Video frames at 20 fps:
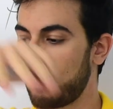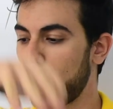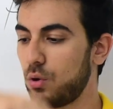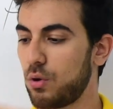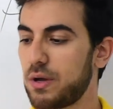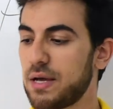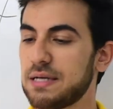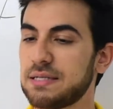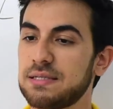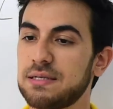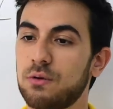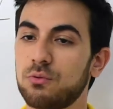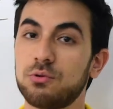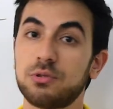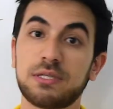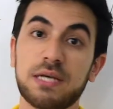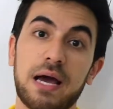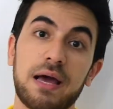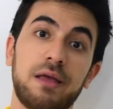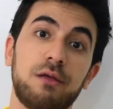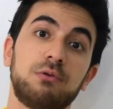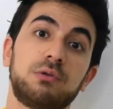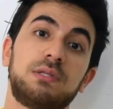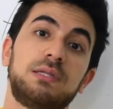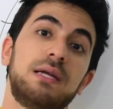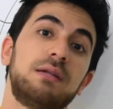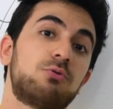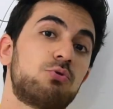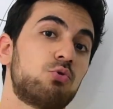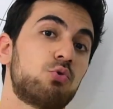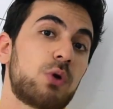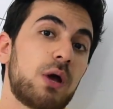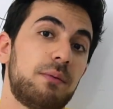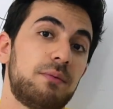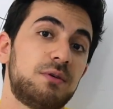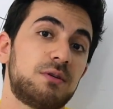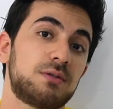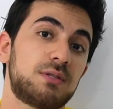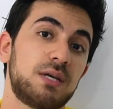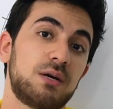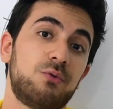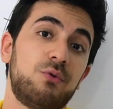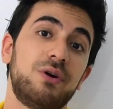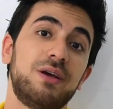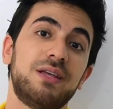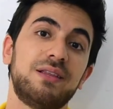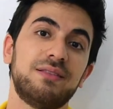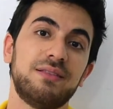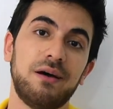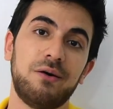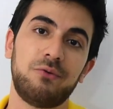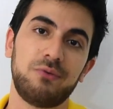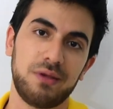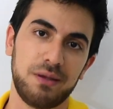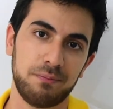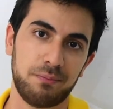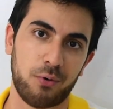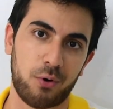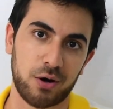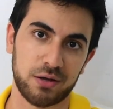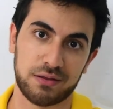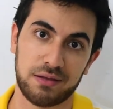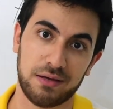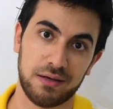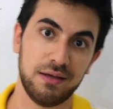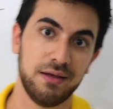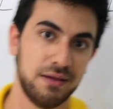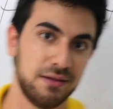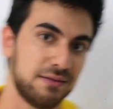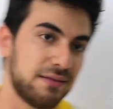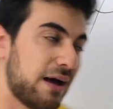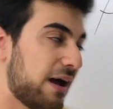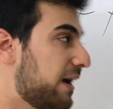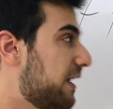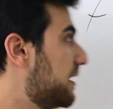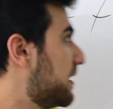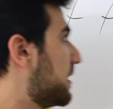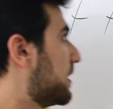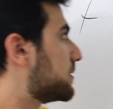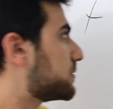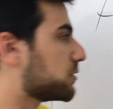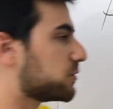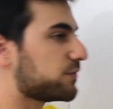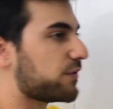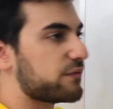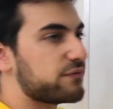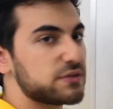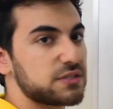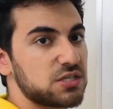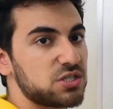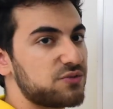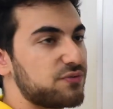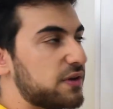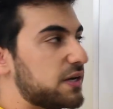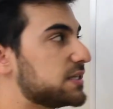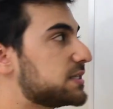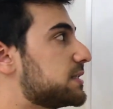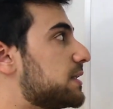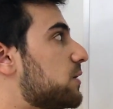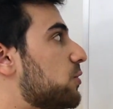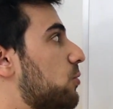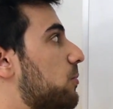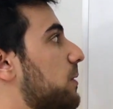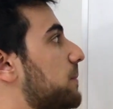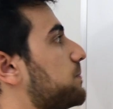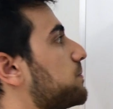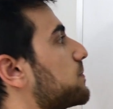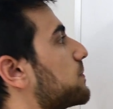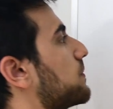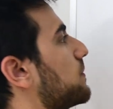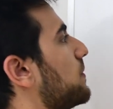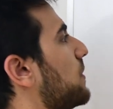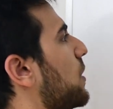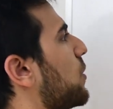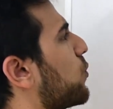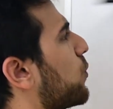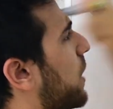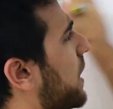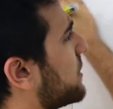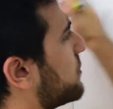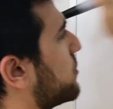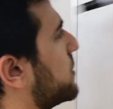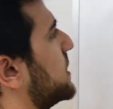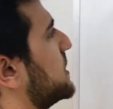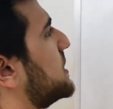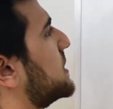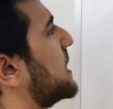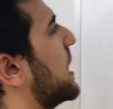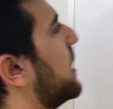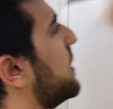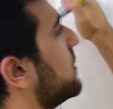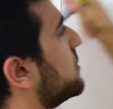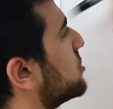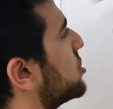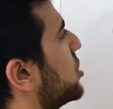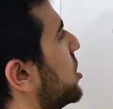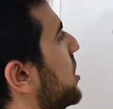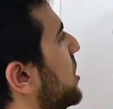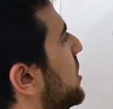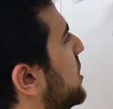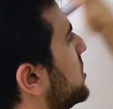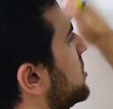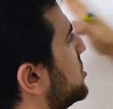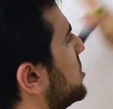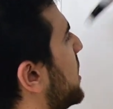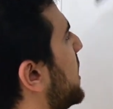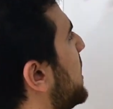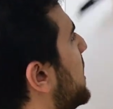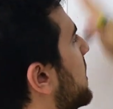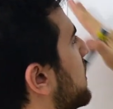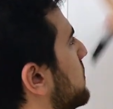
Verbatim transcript: colocação dos carrinhos dentro do caminhão cegonha não importa, tá? Então não vai fazer diferença nenhuma. Quatro desses carrinhos já